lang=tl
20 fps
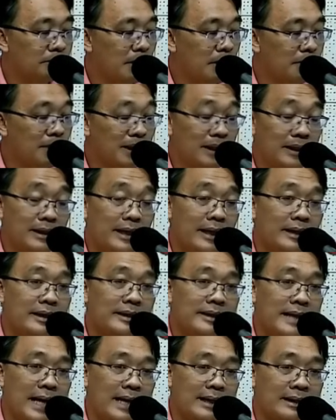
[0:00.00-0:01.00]
mabalin nga
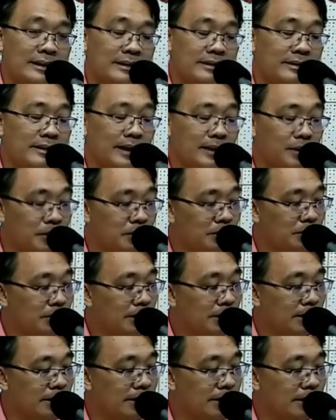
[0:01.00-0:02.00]
kitaan tayo,
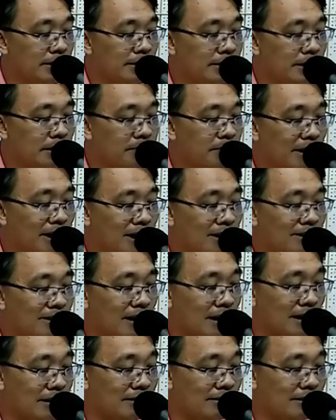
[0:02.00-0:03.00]
itintay panang
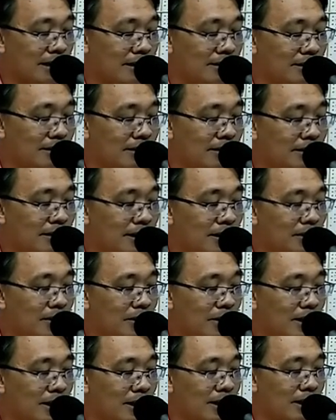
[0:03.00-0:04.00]
talantan, iti
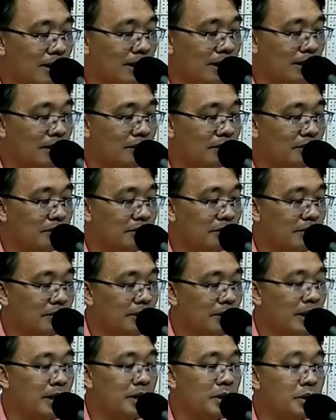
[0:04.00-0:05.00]
dayti nga
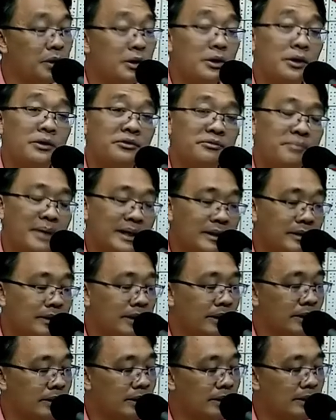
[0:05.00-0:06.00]
nature of
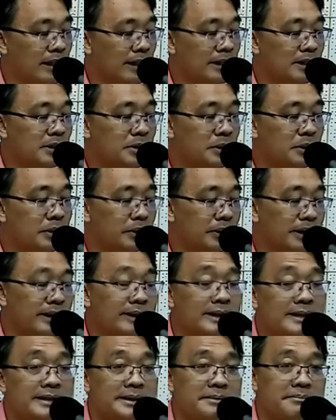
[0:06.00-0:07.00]
marriage, nga isuro
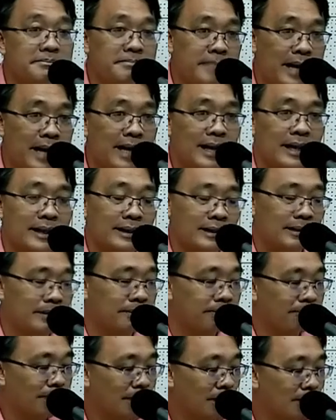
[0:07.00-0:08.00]
iti simbaan.
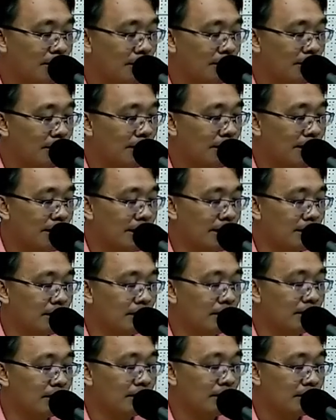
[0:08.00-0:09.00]
Ken,